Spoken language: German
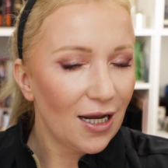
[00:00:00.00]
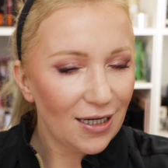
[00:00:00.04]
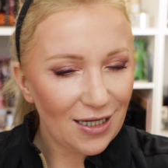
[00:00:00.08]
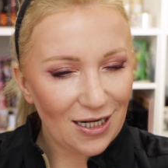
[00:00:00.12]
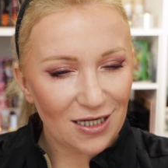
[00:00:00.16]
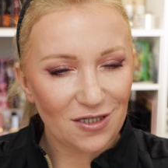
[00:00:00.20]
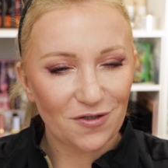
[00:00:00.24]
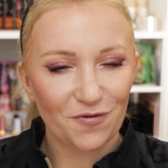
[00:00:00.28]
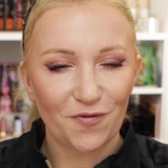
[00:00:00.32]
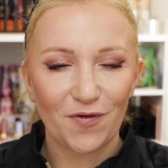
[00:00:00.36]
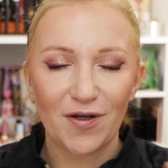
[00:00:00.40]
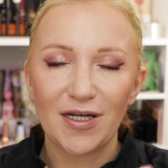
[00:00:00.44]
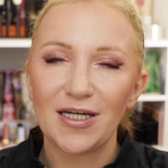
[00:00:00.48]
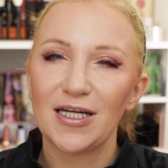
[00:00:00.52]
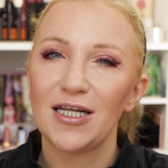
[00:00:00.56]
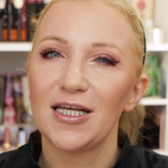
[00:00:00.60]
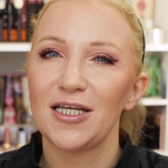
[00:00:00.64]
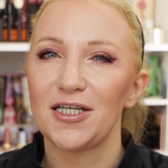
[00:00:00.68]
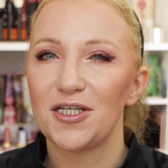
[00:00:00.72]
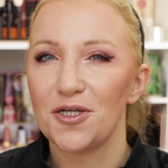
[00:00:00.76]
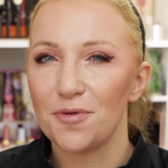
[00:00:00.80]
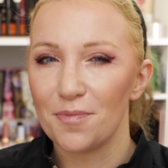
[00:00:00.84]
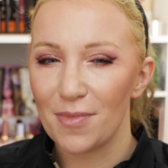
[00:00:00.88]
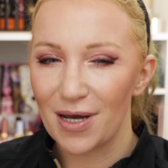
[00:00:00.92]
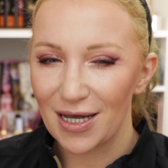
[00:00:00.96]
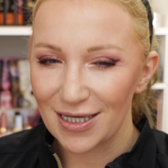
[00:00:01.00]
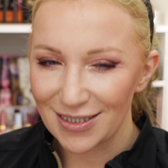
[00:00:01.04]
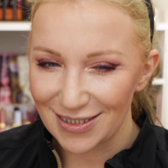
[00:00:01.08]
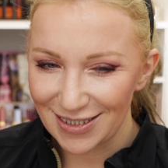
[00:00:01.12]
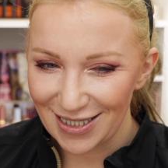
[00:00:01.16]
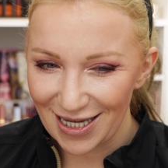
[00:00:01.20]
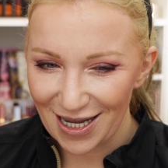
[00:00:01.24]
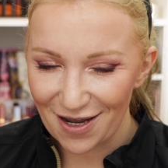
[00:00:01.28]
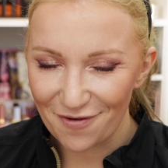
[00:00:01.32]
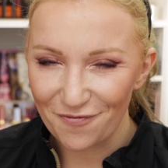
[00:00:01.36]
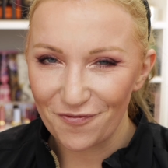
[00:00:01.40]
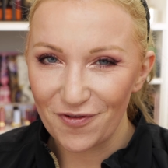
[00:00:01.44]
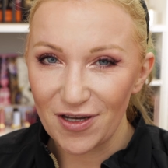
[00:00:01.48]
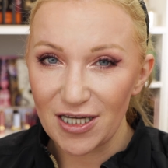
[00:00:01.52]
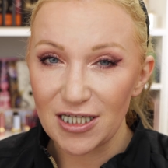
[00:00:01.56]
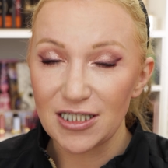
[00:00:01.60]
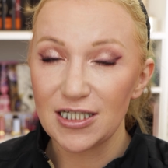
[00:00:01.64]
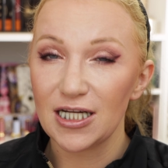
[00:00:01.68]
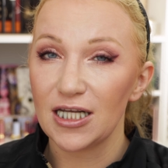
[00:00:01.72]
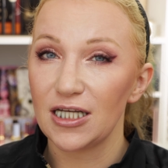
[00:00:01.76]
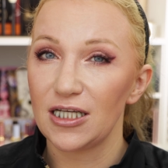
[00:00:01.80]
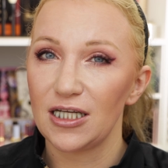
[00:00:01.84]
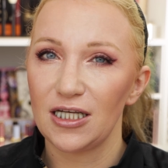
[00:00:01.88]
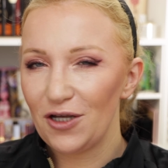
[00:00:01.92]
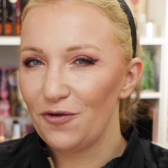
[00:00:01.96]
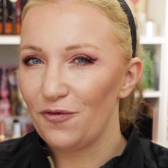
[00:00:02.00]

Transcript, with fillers: Das finde ich immer sehr wichtig.